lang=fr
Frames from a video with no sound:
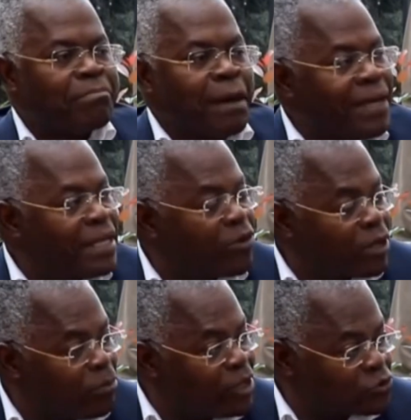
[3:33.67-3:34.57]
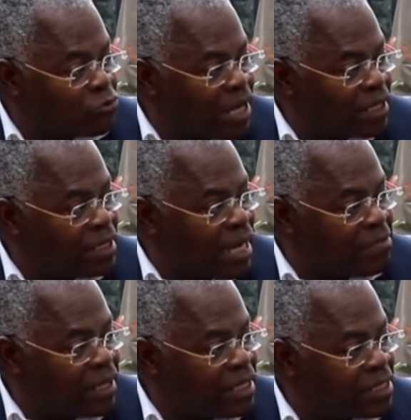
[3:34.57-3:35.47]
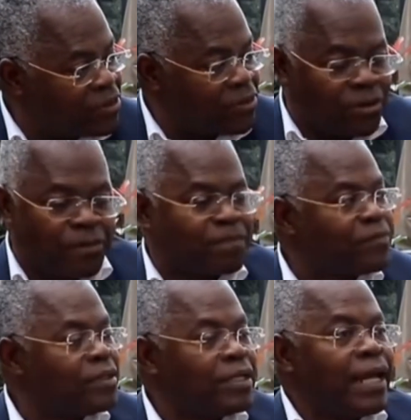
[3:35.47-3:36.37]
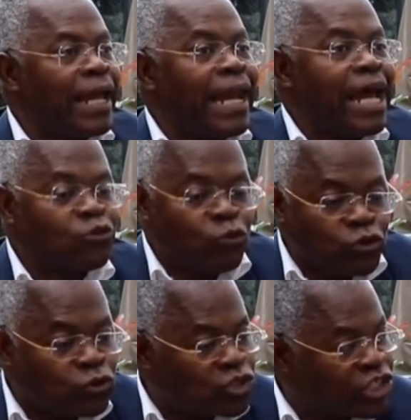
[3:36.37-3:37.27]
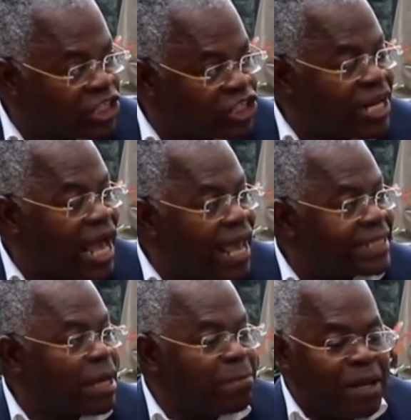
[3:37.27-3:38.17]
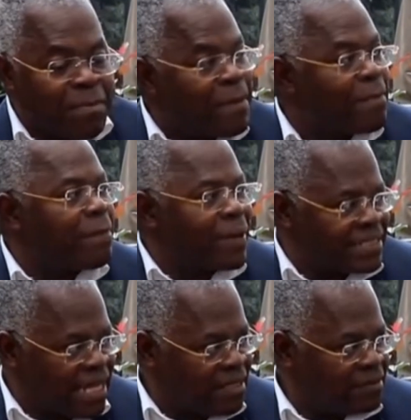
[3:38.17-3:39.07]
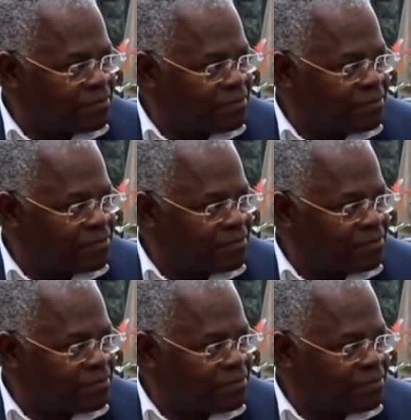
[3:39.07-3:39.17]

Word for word: Mamaye me répond à son mari, Albéric, que elle a toujours cherché à être appelée Maman Mapassa,